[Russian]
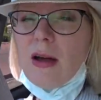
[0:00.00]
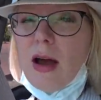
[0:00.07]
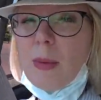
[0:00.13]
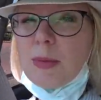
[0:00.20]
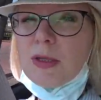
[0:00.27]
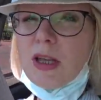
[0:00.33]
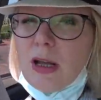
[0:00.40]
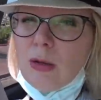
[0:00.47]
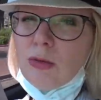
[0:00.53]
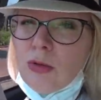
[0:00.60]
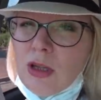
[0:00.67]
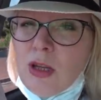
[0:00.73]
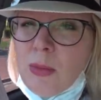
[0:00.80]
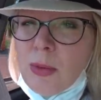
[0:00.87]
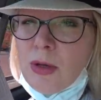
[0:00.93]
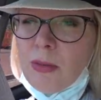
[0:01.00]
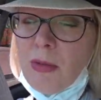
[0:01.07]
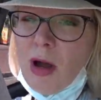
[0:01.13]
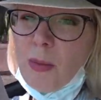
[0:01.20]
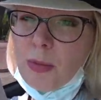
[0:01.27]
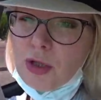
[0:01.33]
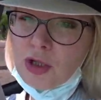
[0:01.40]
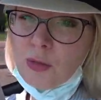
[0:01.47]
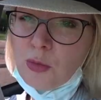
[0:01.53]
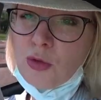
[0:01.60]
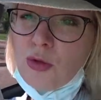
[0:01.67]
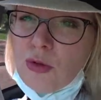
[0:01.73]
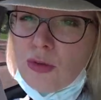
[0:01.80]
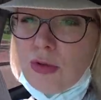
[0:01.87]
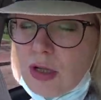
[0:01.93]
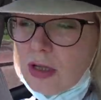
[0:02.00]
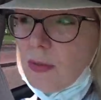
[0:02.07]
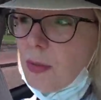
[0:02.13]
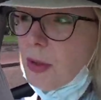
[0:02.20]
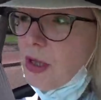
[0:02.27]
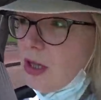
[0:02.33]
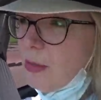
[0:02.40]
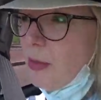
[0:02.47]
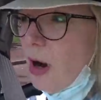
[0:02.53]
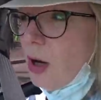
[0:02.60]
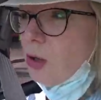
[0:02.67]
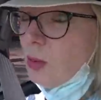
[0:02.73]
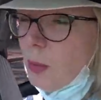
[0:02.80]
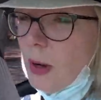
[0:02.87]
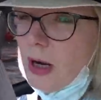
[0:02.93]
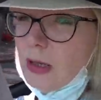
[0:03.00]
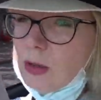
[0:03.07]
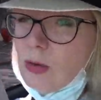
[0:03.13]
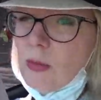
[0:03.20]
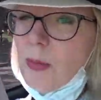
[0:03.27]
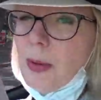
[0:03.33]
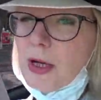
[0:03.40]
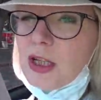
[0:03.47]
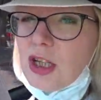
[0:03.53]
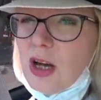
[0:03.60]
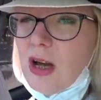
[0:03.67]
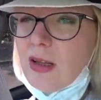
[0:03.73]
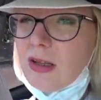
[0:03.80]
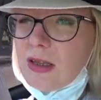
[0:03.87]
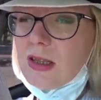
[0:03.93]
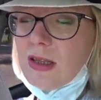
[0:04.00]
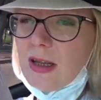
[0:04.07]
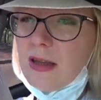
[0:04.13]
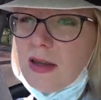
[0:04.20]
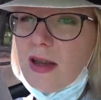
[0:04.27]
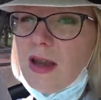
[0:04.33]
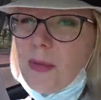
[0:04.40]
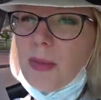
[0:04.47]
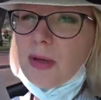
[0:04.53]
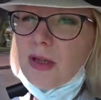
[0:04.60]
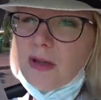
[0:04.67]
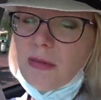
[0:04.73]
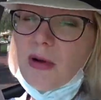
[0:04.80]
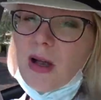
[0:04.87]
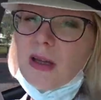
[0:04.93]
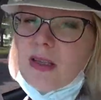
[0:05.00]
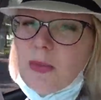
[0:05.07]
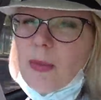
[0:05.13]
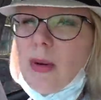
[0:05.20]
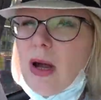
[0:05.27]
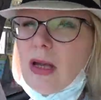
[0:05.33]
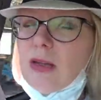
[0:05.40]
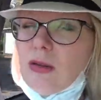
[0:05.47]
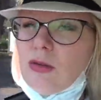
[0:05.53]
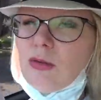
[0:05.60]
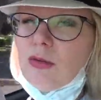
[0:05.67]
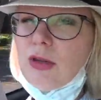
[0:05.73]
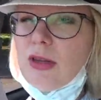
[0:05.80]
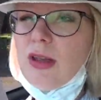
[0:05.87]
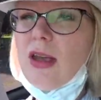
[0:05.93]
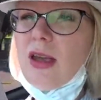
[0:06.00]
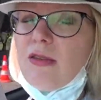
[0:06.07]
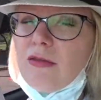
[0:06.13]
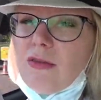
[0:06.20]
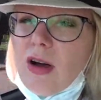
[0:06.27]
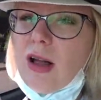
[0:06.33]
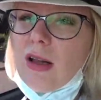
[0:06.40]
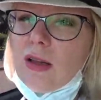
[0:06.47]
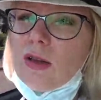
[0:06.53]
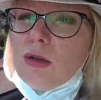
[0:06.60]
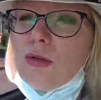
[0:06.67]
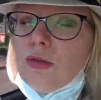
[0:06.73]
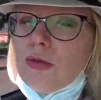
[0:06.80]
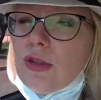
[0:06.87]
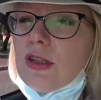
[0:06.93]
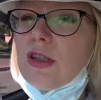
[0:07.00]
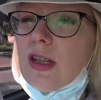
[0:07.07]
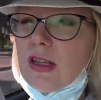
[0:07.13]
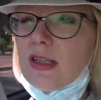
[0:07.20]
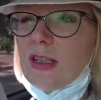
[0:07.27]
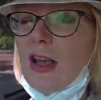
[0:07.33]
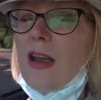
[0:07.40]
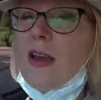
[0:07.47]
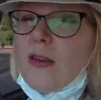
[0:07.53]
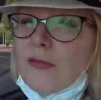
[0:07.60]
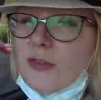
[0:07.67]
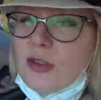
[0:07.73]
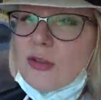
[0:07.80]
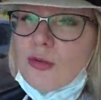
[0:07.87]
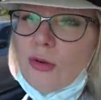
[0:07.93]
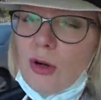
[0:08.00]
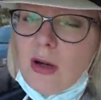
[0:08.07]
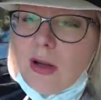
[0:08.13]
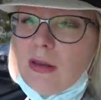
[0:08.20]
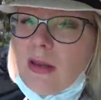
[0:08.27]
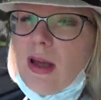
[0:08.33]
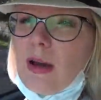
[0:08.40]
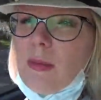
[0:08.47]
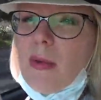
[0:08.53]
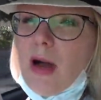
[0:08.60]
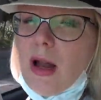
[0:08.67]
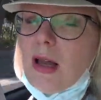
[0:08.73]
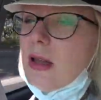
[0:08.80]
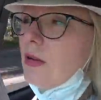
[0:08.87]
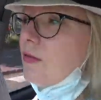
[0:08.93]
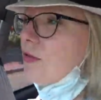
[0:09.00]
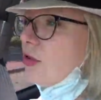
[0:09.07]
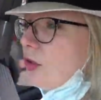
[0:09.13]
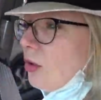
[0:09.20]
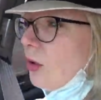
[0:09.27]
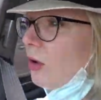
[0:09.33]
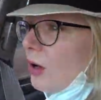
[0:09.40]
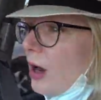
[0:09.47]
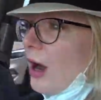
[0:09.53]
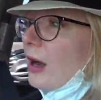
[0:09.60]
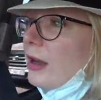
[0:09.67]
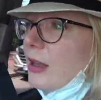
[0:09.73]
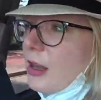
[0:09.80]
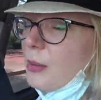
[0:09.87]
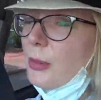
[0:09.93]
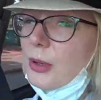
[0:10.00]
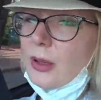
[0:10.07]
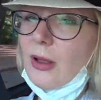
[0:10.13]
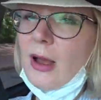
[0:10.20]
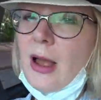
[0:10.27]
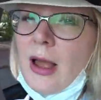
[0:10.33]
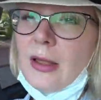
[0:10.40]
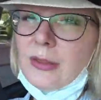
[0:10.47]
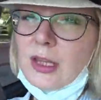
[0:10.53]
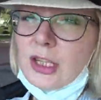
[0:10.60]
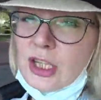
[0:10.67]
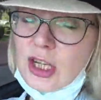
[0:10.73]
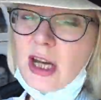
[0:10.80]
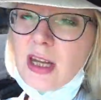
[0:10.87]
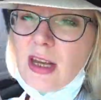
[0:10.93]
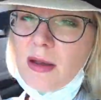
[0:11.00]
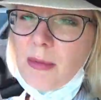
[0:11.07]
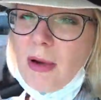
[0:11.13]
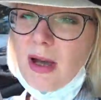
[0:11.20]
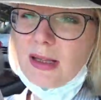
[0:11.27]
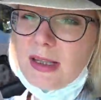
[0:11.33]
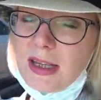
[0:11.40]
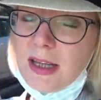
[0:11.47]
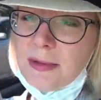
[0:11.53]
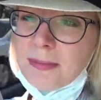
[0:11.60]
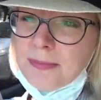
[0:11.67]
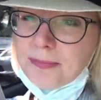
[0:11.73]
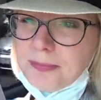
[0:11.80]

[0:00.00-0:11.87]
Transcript: абсолютно не понимаю, почему люди поднимают панику. Пожалуйста, не поднимайте панику, не волнуйтесь. Все нормально, все как и было. Ношение маски,